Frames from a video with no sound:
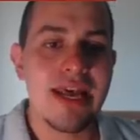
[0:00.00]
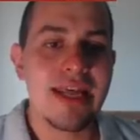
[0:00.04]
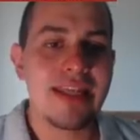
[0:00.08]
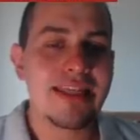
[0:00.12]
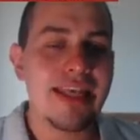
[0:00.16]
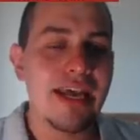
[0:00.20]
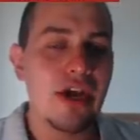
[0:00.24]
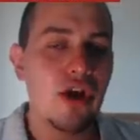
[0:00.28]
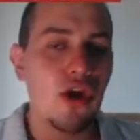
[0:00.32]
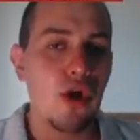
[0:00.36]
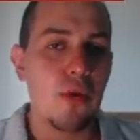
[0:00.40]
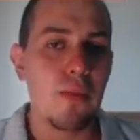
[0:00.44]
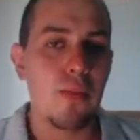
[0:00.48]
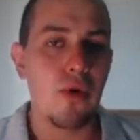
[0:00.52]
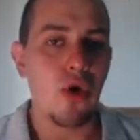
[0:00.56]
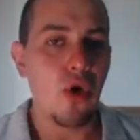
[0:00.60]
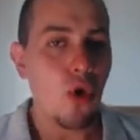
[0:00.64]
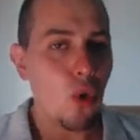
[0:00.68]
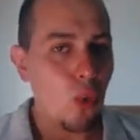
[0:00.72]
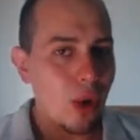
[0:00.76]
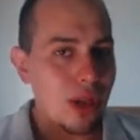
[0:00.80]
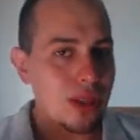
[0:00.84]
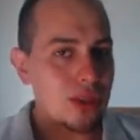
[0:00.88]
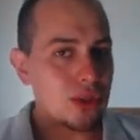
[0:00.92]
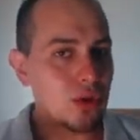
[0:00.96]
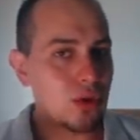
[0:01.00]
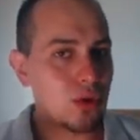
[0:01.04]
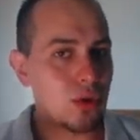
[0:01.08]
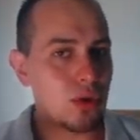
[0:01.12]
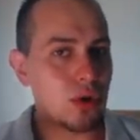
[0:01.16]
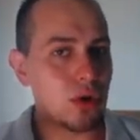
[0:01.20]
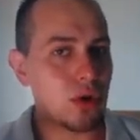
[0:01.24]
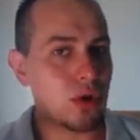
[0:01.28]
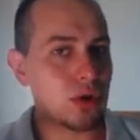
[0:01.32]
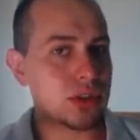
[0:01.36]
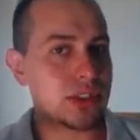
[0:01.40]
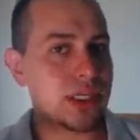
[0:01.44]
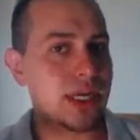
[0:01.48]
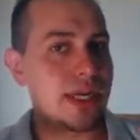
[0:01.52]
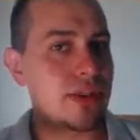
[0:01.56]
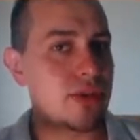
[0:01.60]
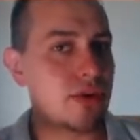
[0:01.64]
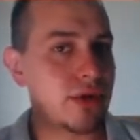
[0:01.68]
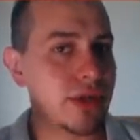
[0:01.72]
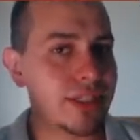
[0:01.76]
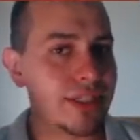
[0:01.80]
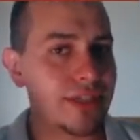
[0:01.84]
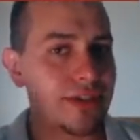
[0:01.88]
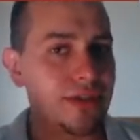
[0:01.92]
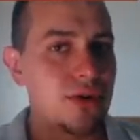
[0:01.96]
de cómo cuando los
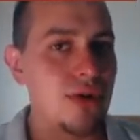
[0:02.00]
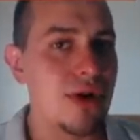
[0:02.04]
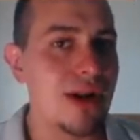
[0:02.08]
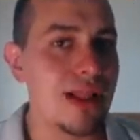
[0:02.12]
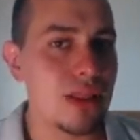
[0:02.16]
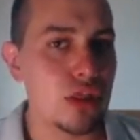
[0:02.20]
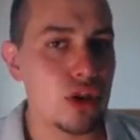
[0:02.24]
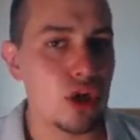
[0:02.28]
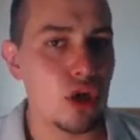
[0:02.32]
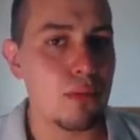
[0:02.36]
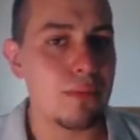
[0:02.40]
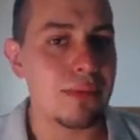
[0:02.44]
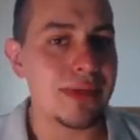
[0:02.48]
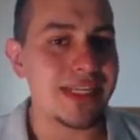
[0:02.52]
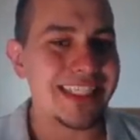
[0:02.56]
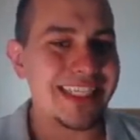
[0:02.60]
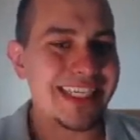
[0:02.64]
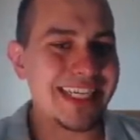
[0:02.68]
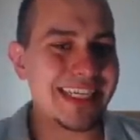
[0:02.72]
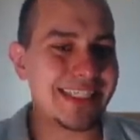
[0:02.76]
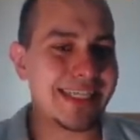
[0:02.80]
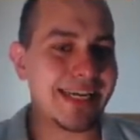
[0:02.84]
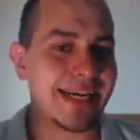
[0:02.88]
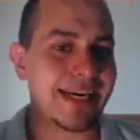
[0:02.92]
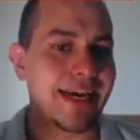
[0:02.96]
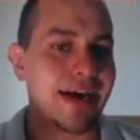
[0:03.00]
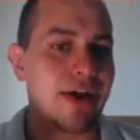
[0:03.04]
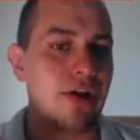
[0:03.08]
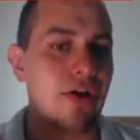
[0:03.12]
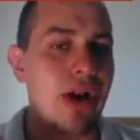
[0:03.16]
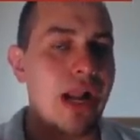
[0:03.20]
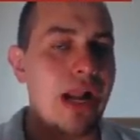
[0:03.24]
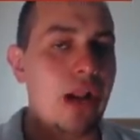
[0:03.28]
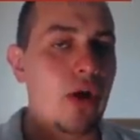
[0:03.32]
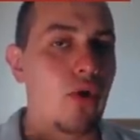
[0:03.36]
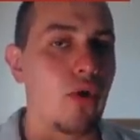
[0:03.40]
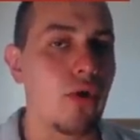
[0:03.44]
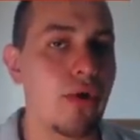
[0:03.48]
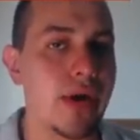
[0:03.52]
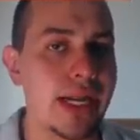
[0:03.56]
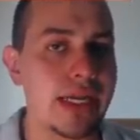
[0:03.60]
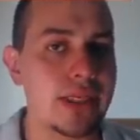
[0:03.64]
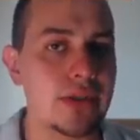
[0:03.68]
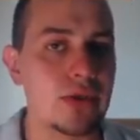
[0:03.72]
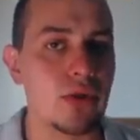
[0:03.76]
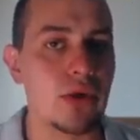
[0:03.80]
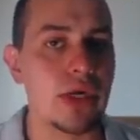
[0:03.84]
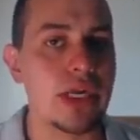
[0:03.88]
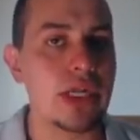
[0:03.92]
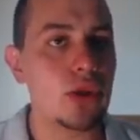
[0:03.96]
seguidores de Donald Trump se acercaron al
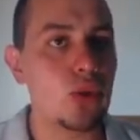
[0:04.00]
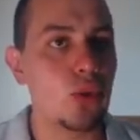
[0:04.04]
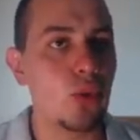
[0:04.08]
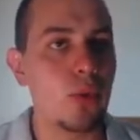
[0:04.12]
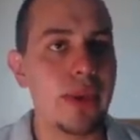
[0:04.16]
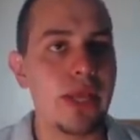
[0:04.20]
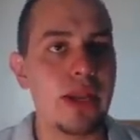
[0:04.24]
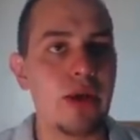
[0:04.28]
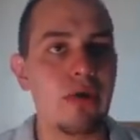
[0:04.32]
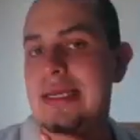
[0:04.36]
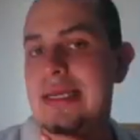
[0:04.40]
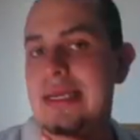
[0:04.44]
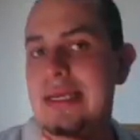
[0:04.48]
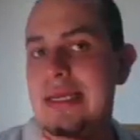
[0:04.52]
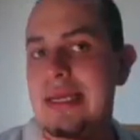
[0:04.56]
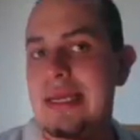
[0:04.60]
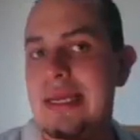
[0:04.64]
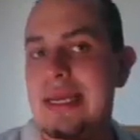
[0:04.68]
Congreso y tuvieron